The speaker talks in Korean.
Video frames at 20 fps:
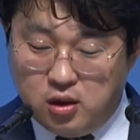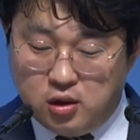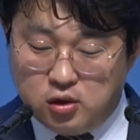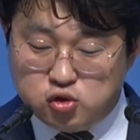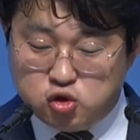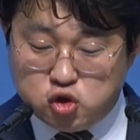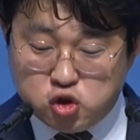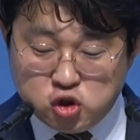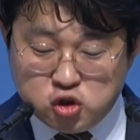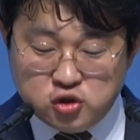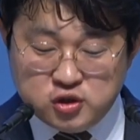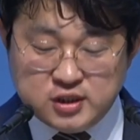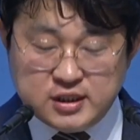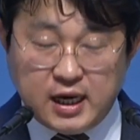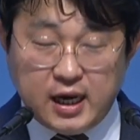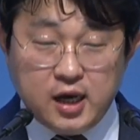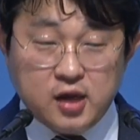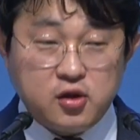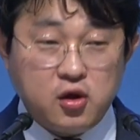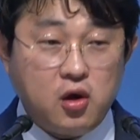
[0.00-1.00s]
죽은
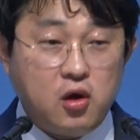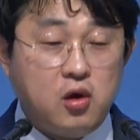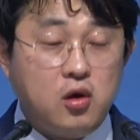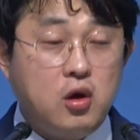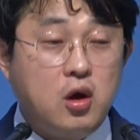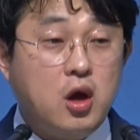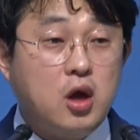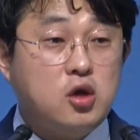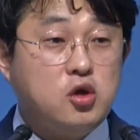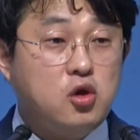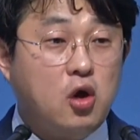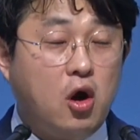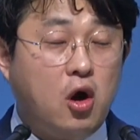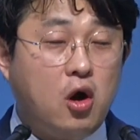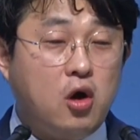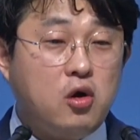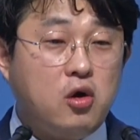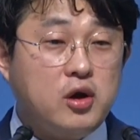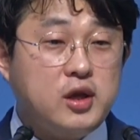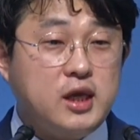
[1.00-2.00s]
자에서
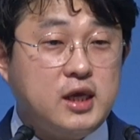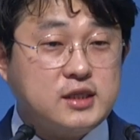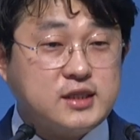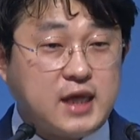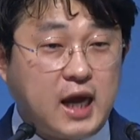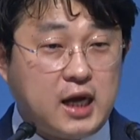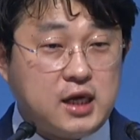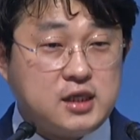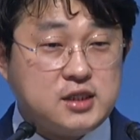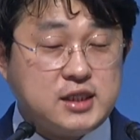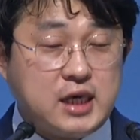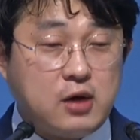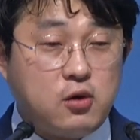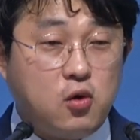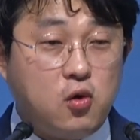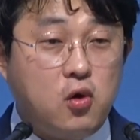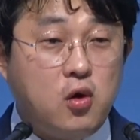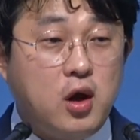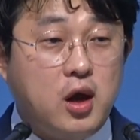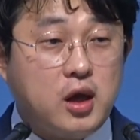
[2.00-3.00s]
영원히 사는
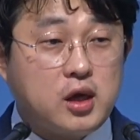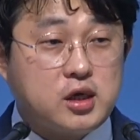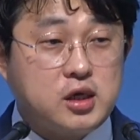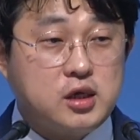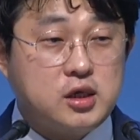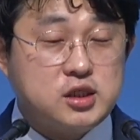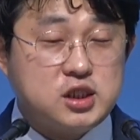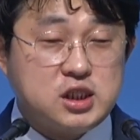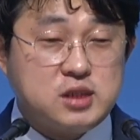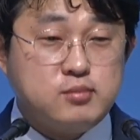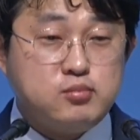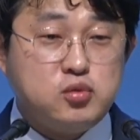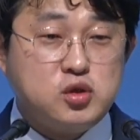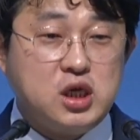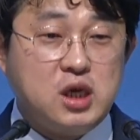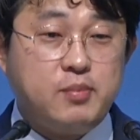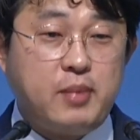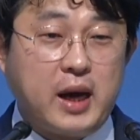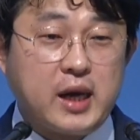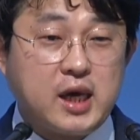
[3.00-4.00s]
자로 그
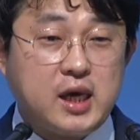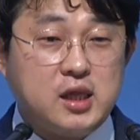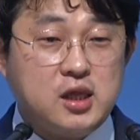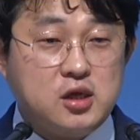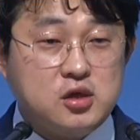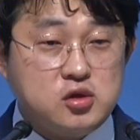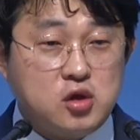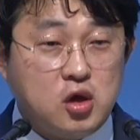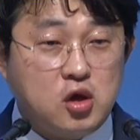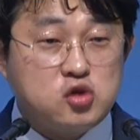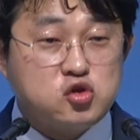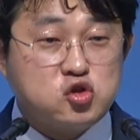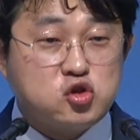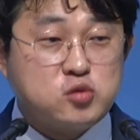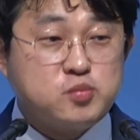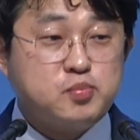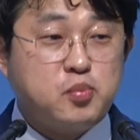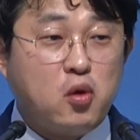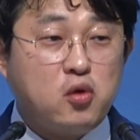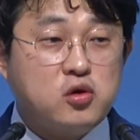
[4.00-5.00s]
신분이 바뀌는
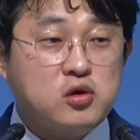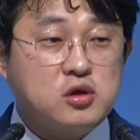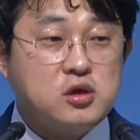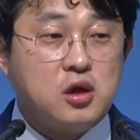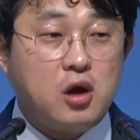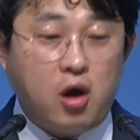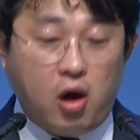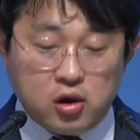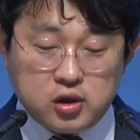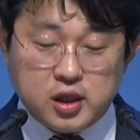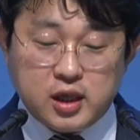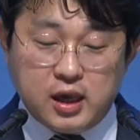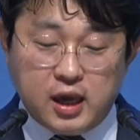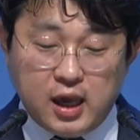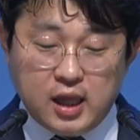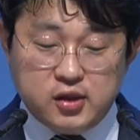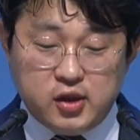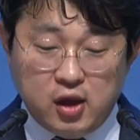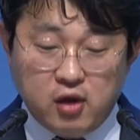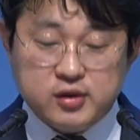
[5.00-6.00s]
축복을 얻게
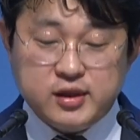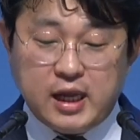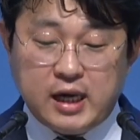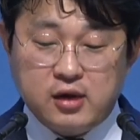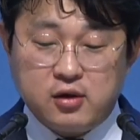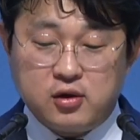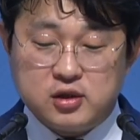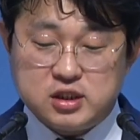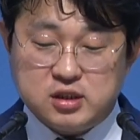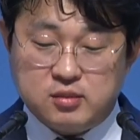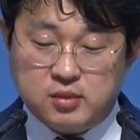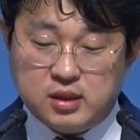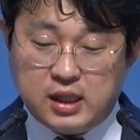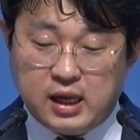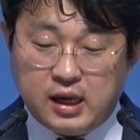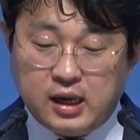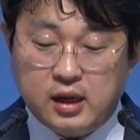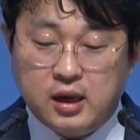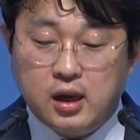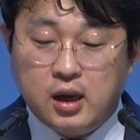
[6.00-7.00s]
되었다는
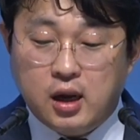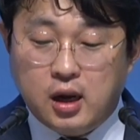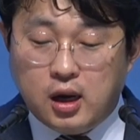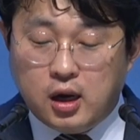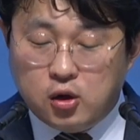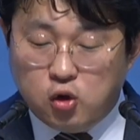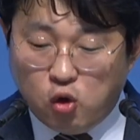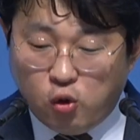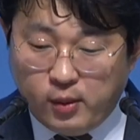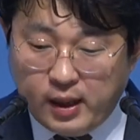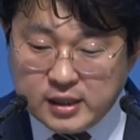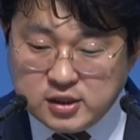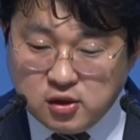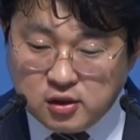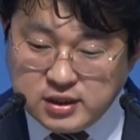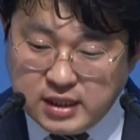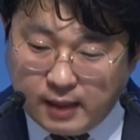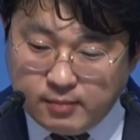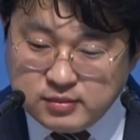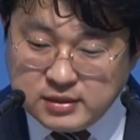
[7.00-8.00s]
것입니다. 로마서
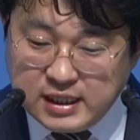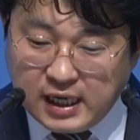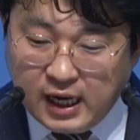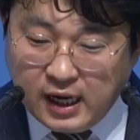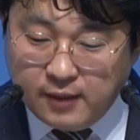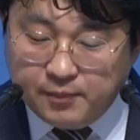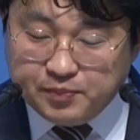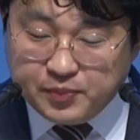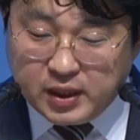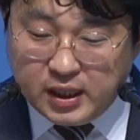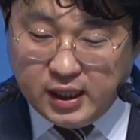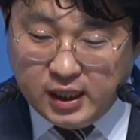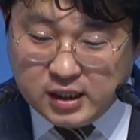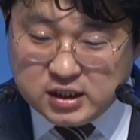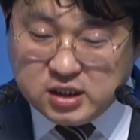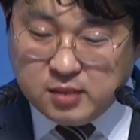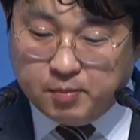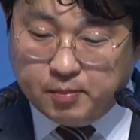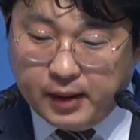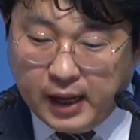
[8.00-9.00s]
3장
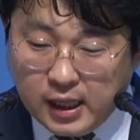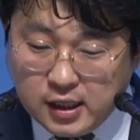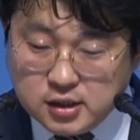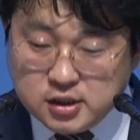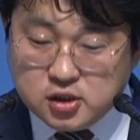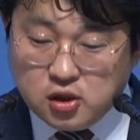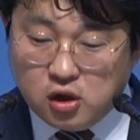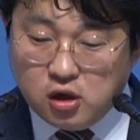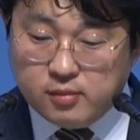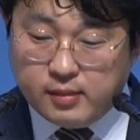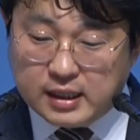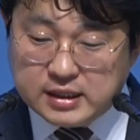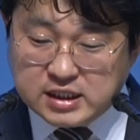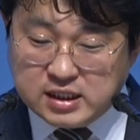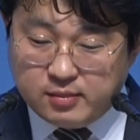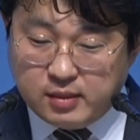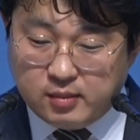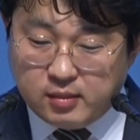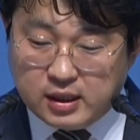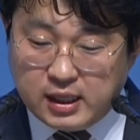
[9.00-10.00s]
28절
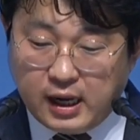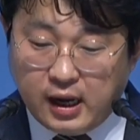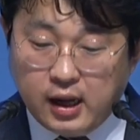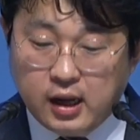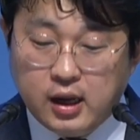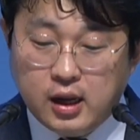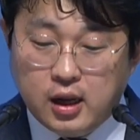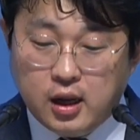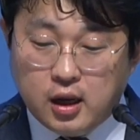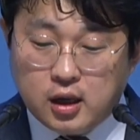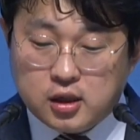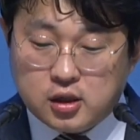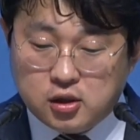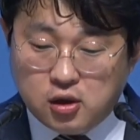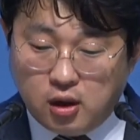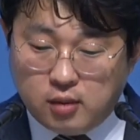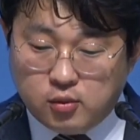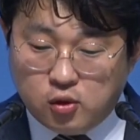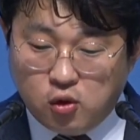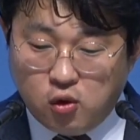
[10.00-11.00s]
말씀입니다.
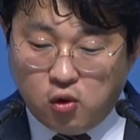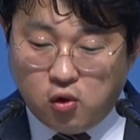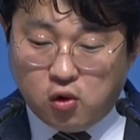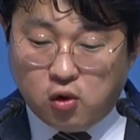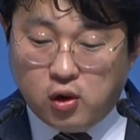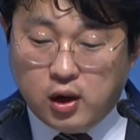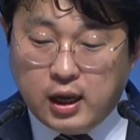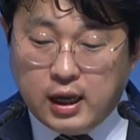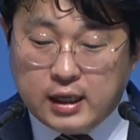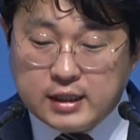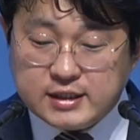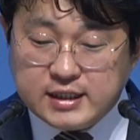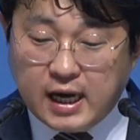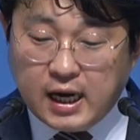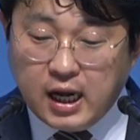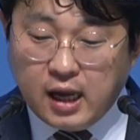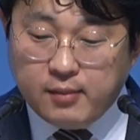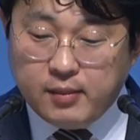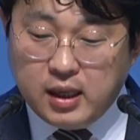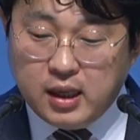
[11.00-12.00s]
그러므로
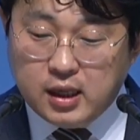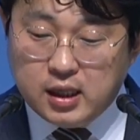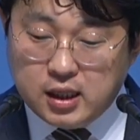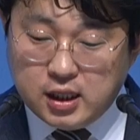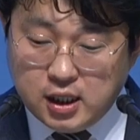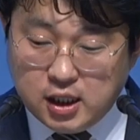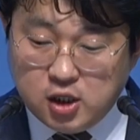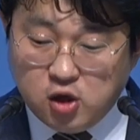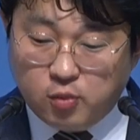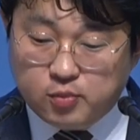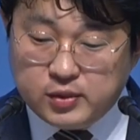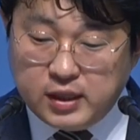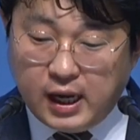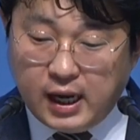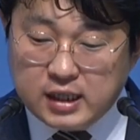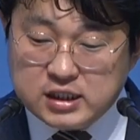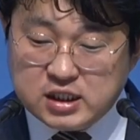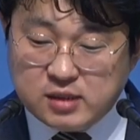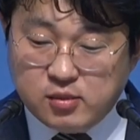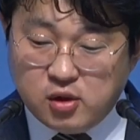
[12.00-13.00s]
사람이 의롭다
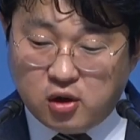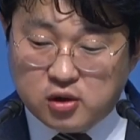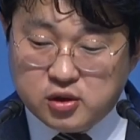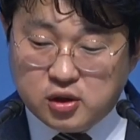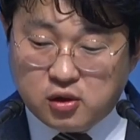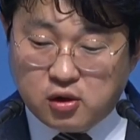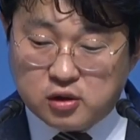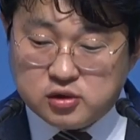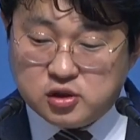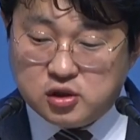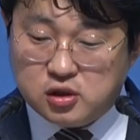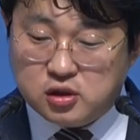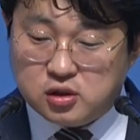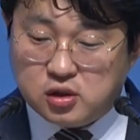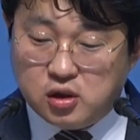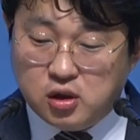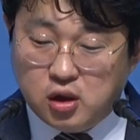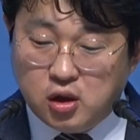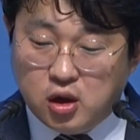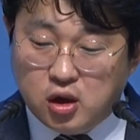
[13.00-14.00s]
하심을 얻는 것은
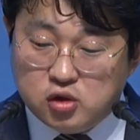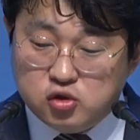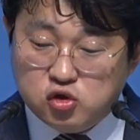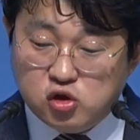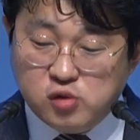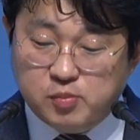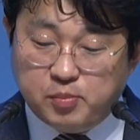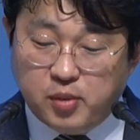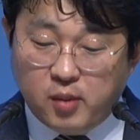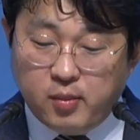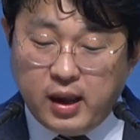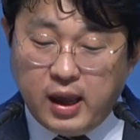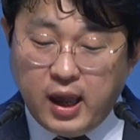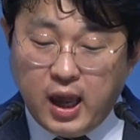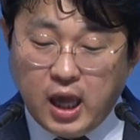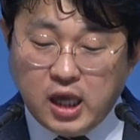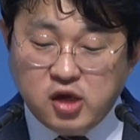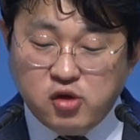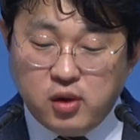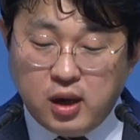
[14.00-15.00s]
율법의
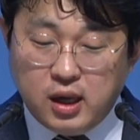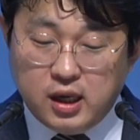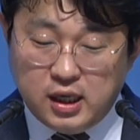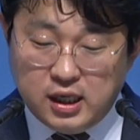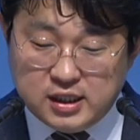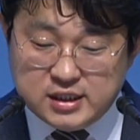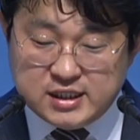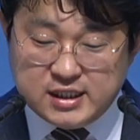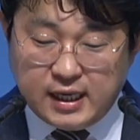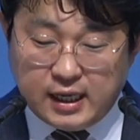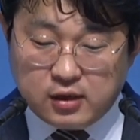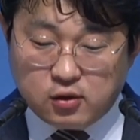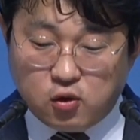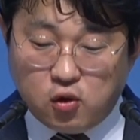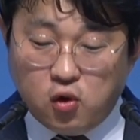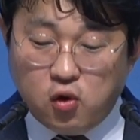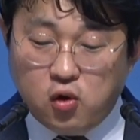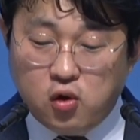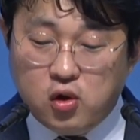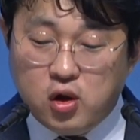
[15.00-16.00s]
행위에 있지
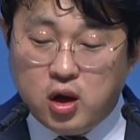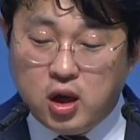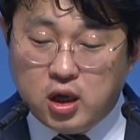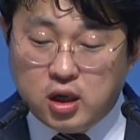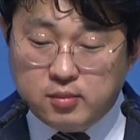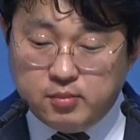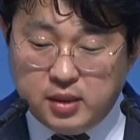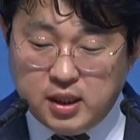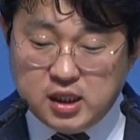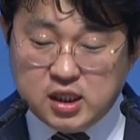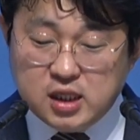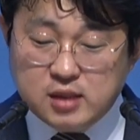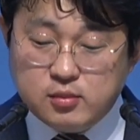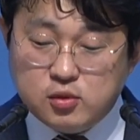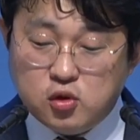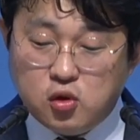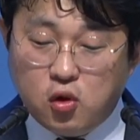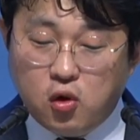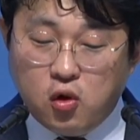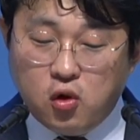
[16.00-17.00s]
않고
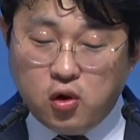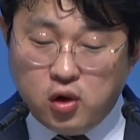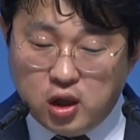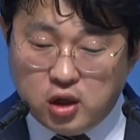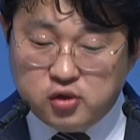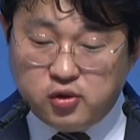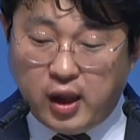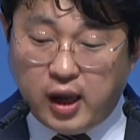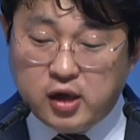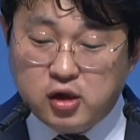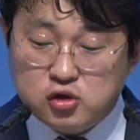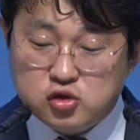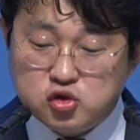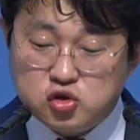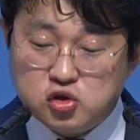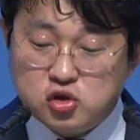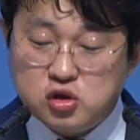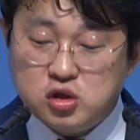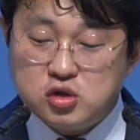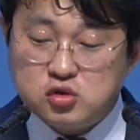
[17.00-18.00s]
믿음으로 되는
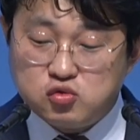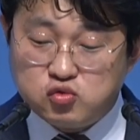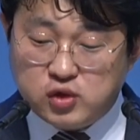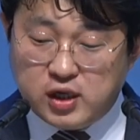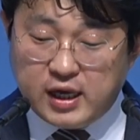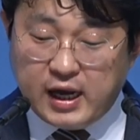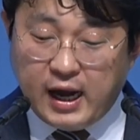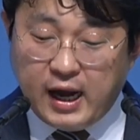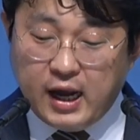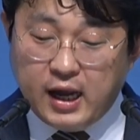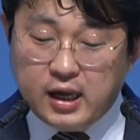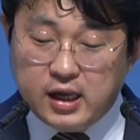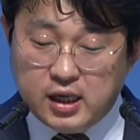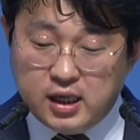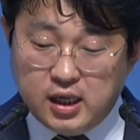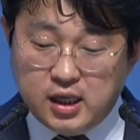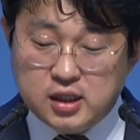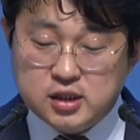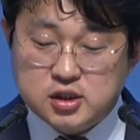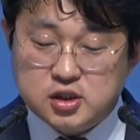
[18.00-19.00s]
줄 우리가
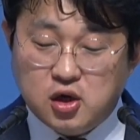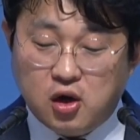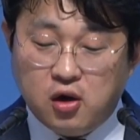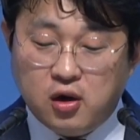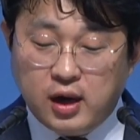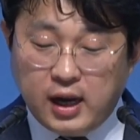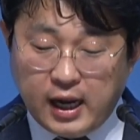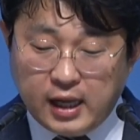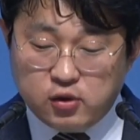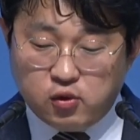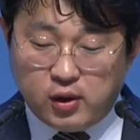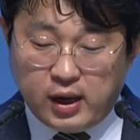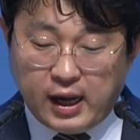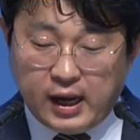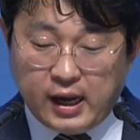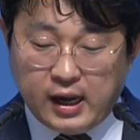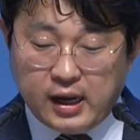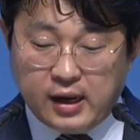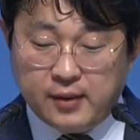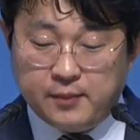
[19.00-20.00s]

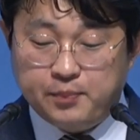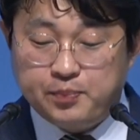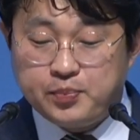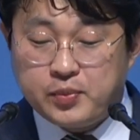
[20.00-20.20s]
인정하노라.